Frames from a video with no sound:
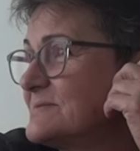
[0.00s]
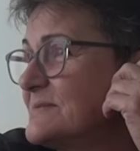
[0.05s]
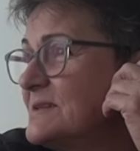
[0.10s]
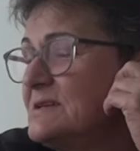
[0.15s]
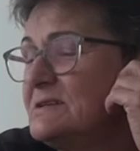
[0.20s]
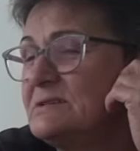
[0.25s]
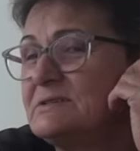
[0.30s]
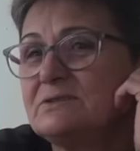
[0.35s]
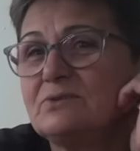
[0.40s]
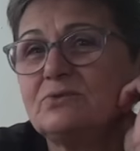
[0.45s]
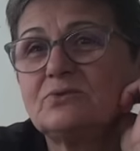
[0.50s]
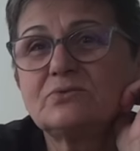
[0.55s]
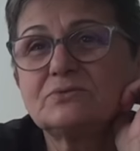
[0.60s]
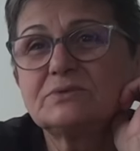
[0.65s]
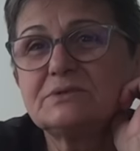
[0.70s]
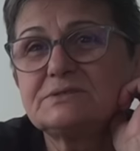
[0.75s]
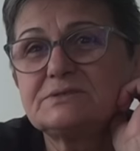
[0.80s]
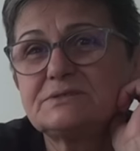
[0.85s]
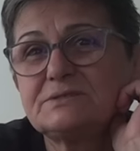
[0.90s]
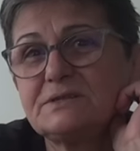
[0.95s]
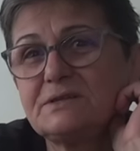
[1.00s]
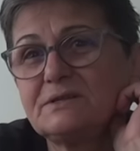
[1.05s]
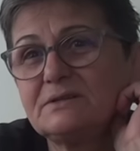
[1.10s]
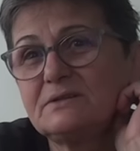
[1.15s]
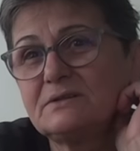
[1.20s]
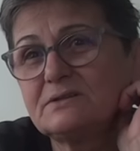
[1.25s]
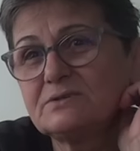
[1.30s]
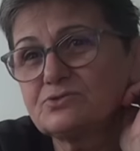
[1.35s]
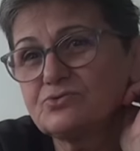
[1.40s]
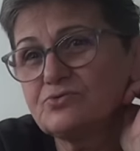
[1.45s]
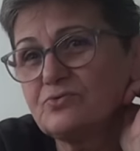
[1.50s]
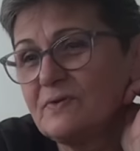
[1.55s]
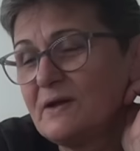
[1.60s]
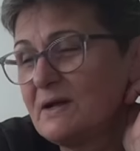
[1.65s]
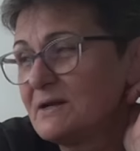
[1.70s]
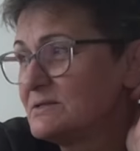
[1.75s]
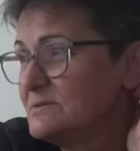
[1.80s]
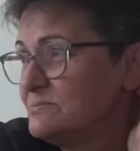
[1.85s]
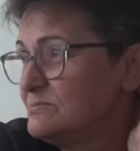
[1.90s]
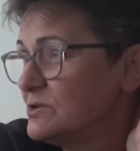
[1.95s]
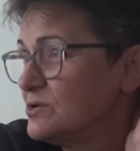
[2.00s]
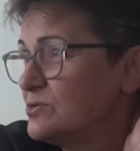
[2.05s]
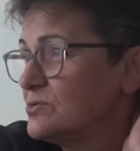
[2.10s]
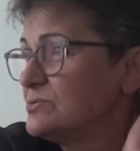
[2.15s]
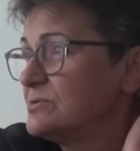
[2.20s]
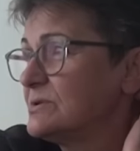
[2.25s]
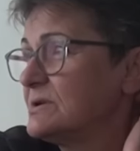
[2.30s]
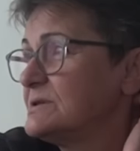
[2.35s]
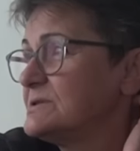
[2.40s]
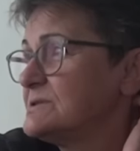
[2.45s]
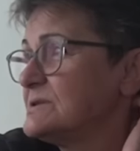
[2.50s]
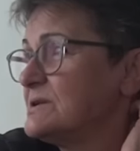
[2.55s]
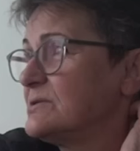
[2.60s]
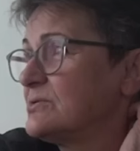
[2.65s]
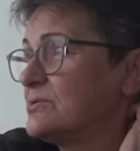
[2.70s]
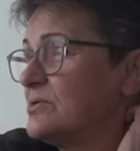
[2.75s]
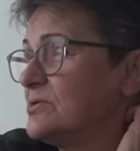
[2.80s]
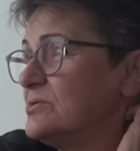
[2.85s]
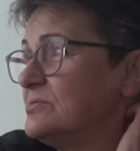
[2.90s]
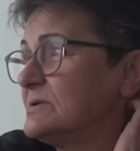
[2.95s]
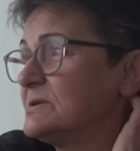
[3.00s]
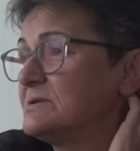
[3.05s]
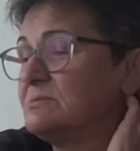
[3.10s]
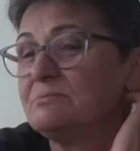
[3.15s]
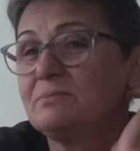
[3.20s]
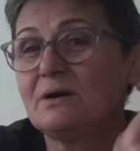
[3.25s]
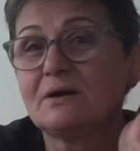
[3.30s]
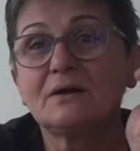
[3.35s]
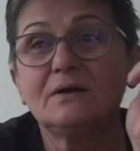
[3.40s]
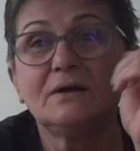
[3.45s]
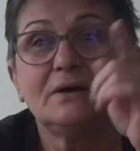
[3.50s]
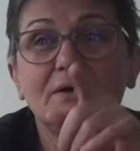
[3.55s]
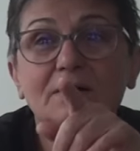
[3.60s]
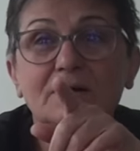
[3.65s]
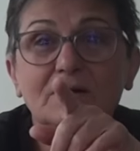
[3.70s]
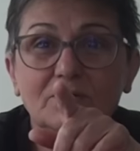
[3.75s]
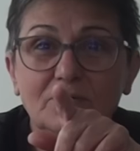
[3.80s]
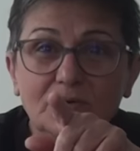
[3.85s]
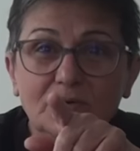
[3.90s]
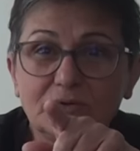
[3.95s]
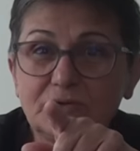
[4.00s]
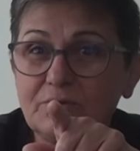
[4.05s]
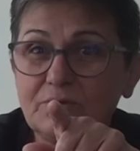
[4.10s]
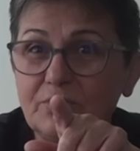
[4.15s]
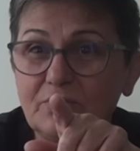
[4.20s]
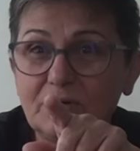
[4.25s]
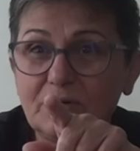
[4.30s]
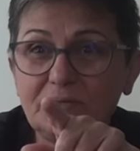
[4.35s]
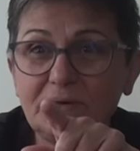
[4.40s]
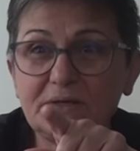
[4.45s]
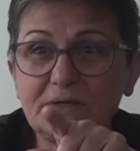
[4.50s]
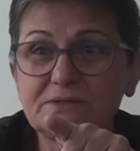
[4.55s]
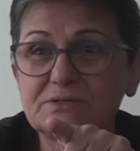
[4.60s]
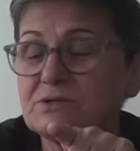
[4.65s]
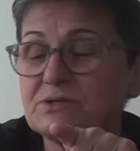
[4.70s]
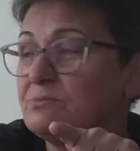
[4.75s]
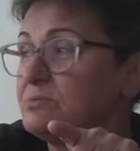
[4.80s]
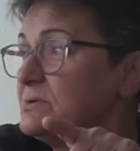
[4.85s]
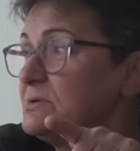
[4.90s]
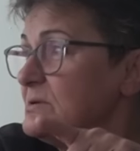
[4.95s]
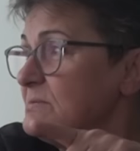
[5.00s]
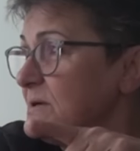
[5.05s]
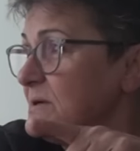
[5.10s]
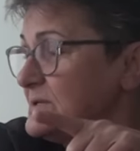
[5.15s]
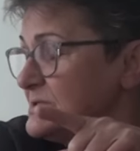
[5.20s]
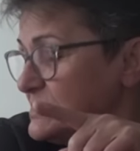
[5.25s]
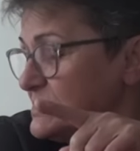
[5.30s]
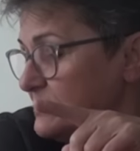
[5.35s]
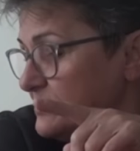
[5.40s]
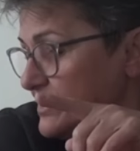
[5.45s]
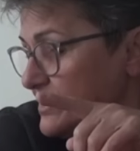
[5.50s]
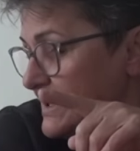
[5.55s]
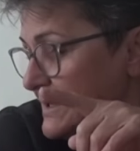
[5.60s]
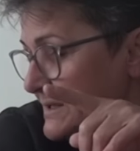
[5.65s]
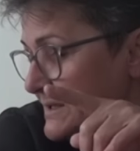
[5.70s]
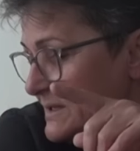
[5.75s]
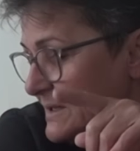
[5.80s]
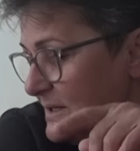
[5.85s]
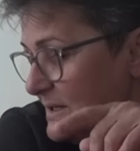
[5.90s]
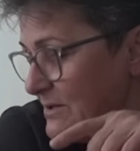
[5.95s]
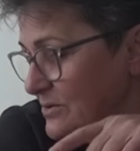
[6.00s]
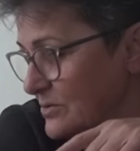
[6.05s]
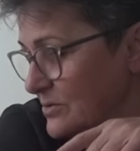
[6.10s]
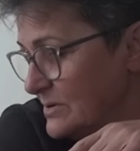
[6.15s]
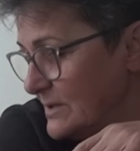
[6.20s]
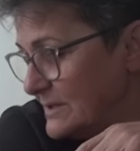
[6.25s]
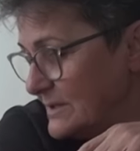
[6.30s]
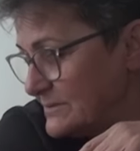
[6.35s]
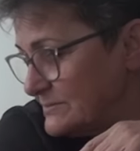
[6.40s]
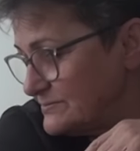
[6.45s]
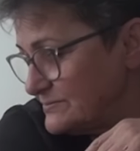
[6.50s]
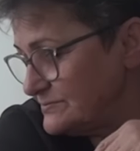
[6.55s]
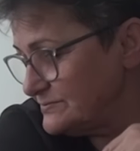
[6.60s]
Hey, orada şeylere su verdim de onlara şey koymadım. Bak orada göremeyince bulamayınca buraya geliyorlar.